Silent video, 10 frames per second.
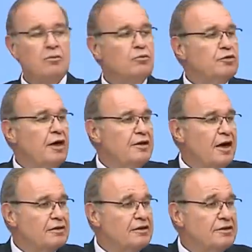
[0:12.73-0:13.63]
Bundan
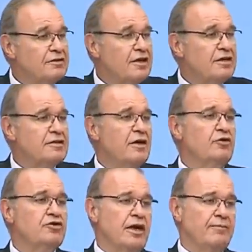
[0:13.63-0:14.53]
yaklaşık 8 ay
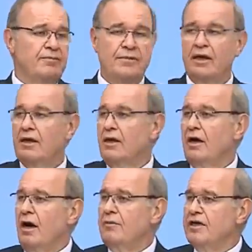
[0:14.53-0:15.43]
önce
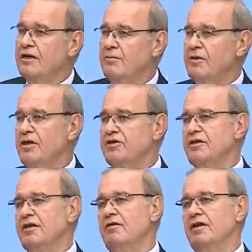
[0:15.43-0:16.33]
Amerika
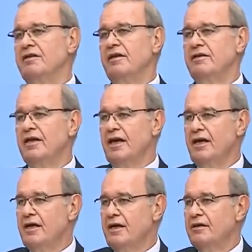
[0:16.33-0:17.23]
Birleşik Devletleri'nde
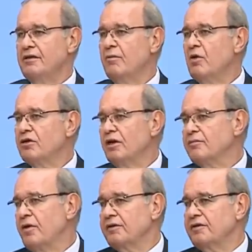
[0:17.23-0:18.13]

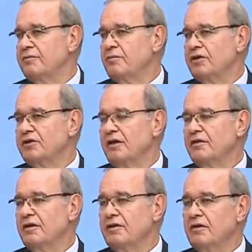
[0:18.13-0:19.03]
Demokrat Parti'nin başkan
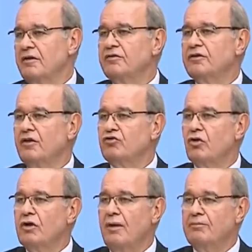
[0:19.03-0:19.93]
adayı tarafından
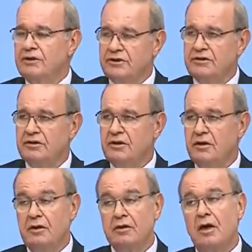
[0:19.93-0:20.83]
söylenmiş
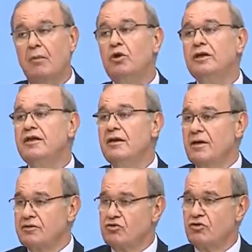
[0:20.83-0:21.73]
kabul
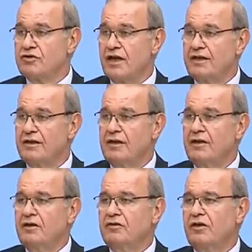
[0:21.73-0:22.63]
edilemez sözler
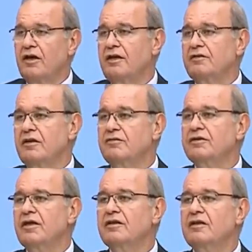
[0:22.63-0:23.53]
saray
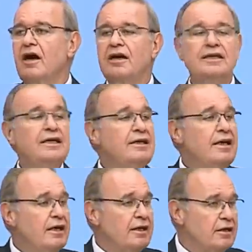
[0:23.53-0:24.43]
tarafından daha
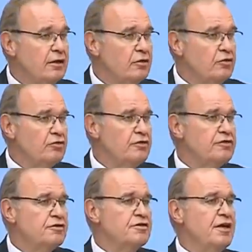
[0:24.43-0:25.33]
yeni yurt
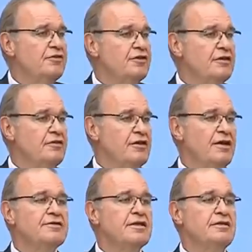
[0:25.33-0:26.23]
içi siyasete
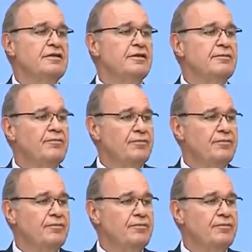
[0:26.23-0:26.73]
servis edildi.